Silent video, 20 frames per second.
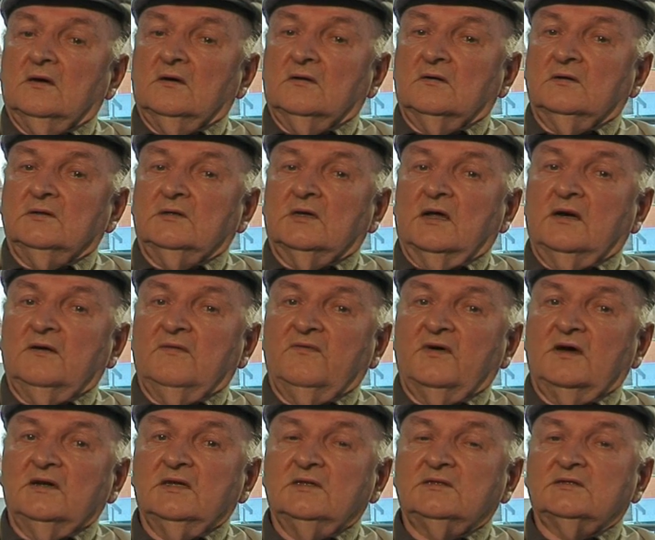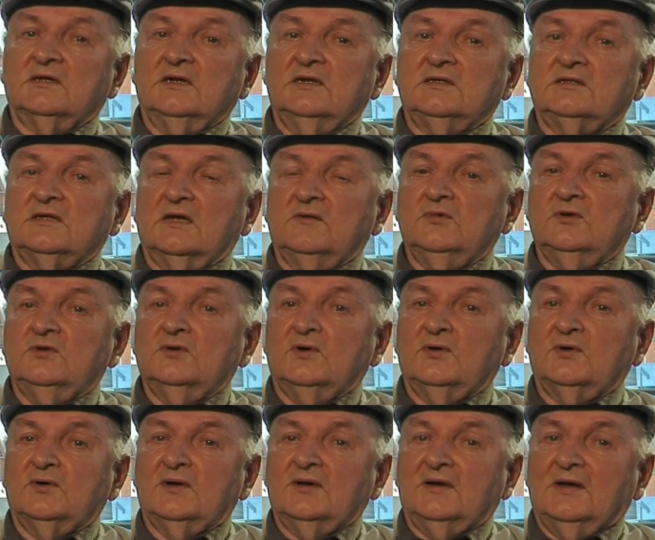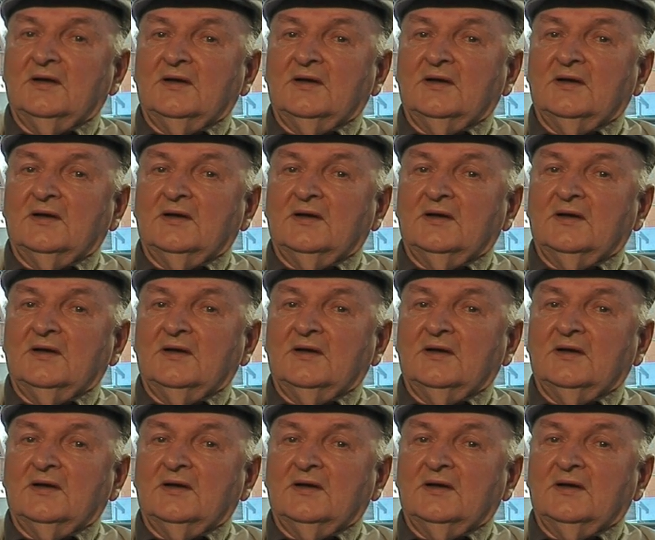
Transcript: Und dann war das Seltsame noch,